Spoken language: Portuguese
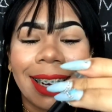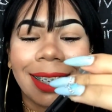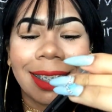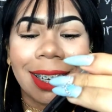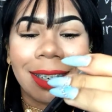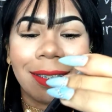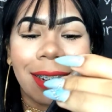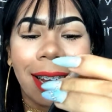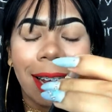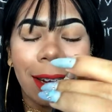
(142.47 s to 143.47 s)
então,
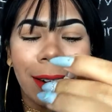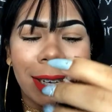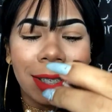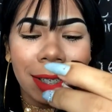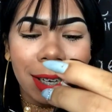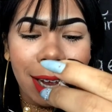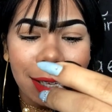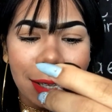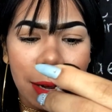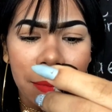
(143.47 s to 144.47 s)
é, eu acho que
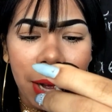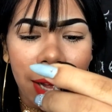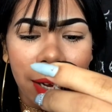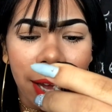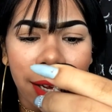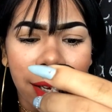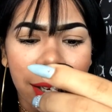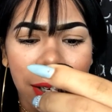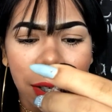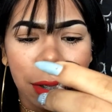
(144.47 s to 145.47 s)
essa marca é
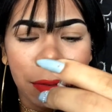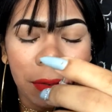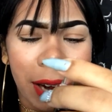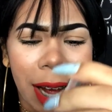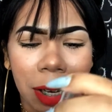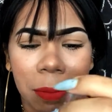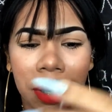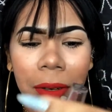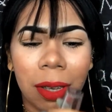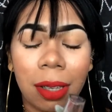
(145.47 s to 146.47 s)
Kiss Fly, uma
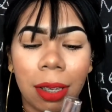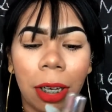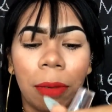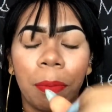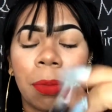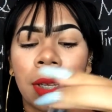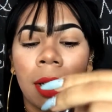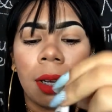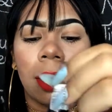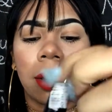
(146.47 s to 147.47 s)
coisa assim,
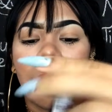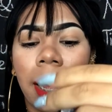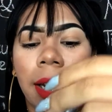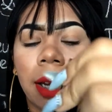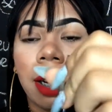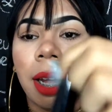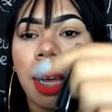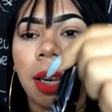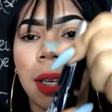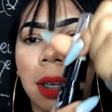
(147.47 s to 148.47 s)
tá? Ele
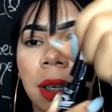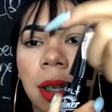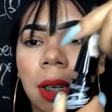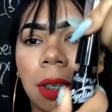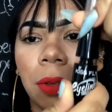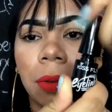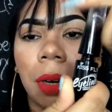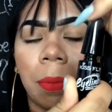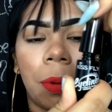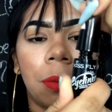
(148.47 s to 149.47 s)
é líquido,
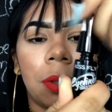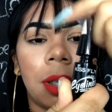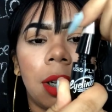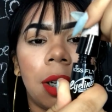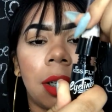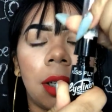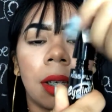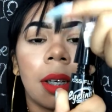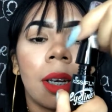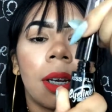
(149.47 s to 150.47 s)
a ponta dele
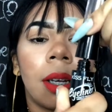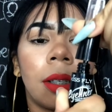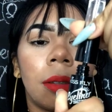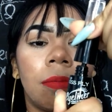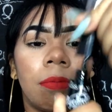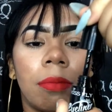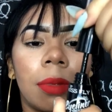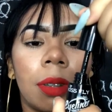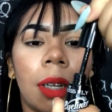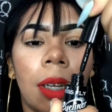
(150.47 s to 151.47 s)
aqui.
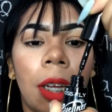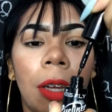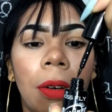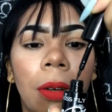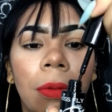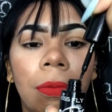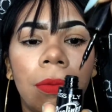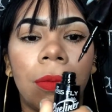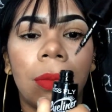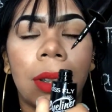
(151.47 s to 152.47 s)
Eu não
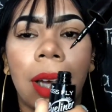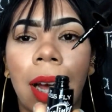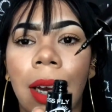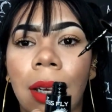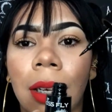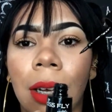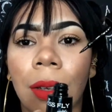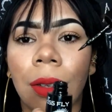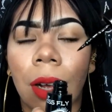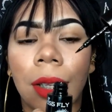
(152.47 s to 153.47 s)
Cara,
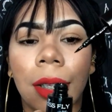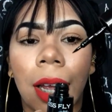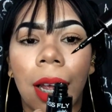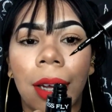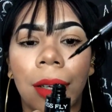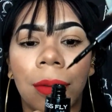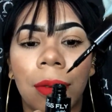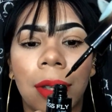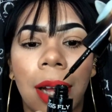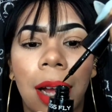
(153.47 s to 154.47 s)
eu só sei
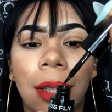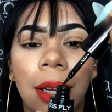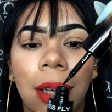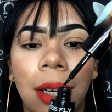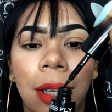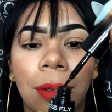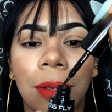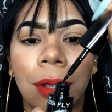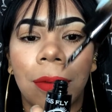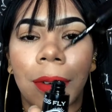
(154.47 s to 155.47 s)
usar
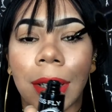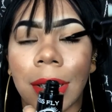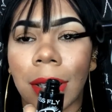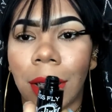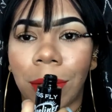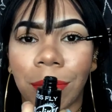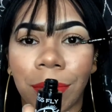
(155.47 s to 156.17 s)
delineador se for assim.